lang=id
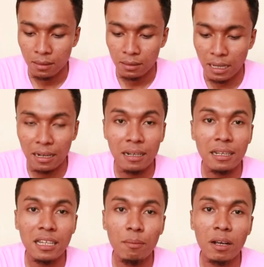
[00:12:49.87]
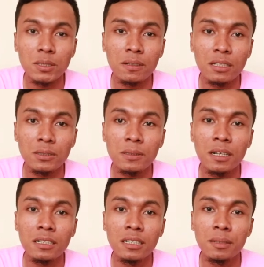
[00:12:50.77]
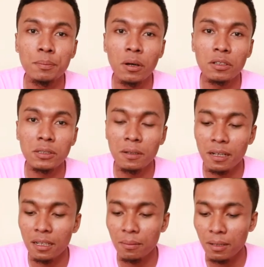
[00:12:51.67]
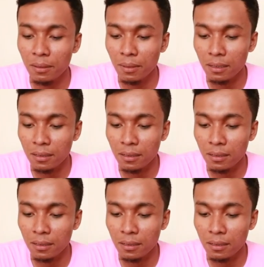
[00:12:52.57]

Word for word: kalian kita masukkan juga di boxul ya teman-teman